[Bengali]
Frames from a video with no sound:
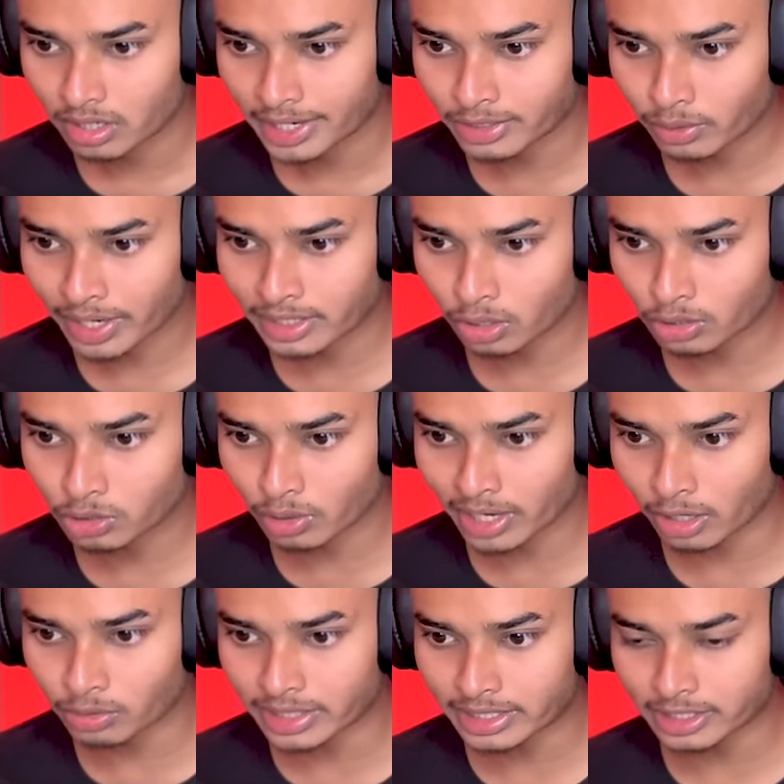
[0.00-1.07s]
ওটা এরকম চলে
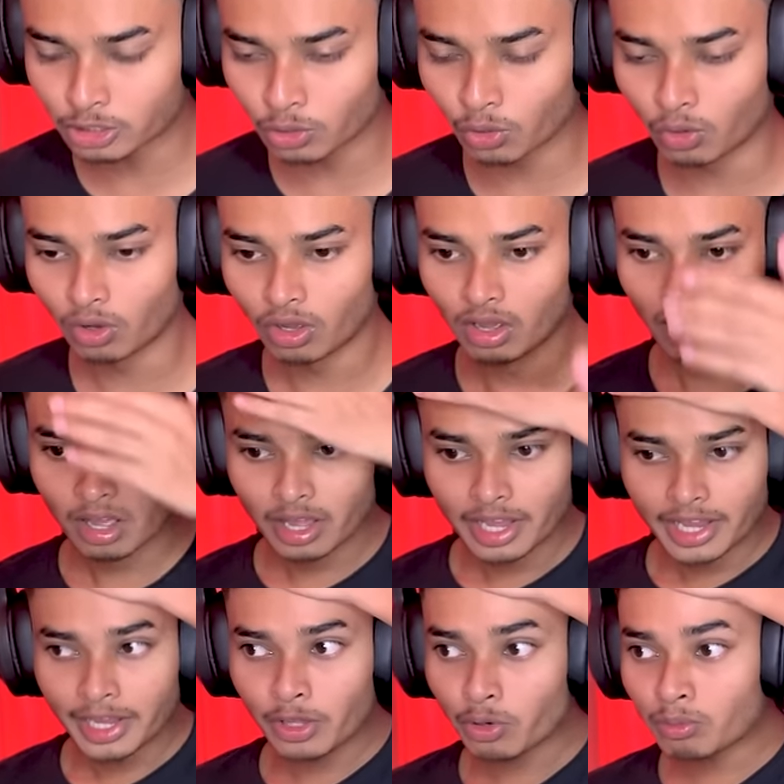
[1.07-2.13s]
গেল দেখেছ
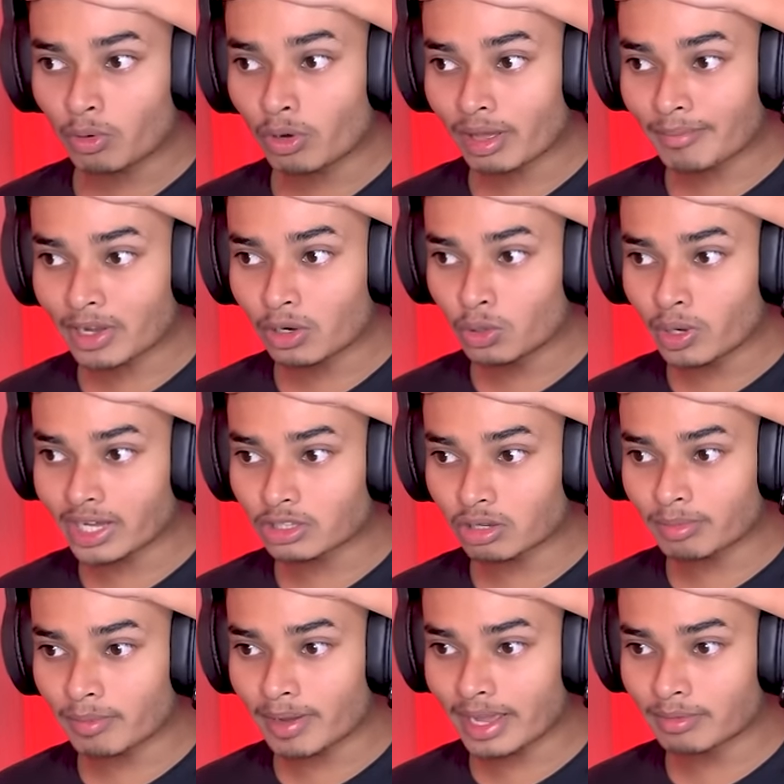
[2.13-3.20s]
এরম করে আমাকে লুকাতে
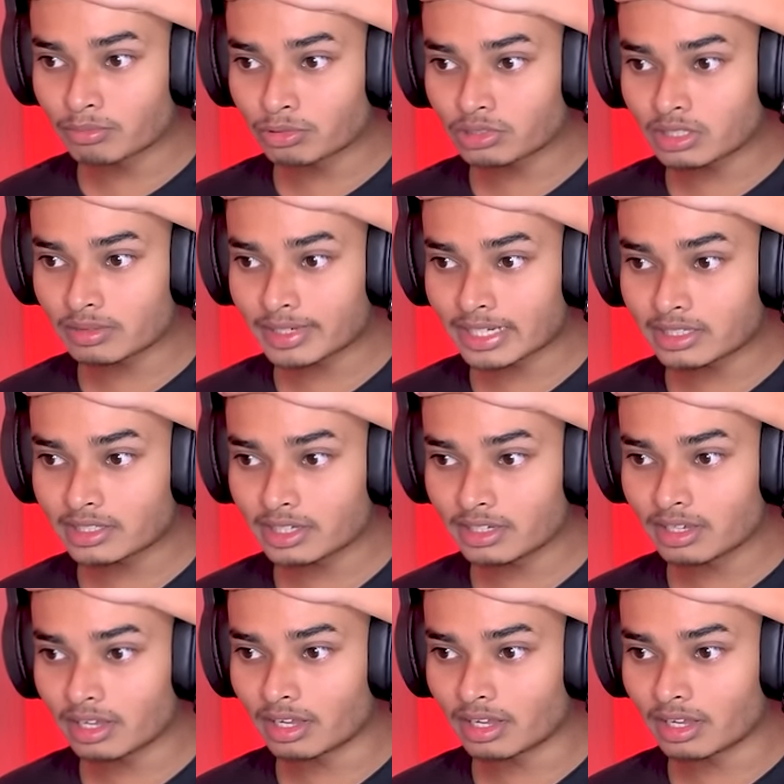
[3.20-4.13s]
হবে ভাই আমি বুঝতে পেরেছি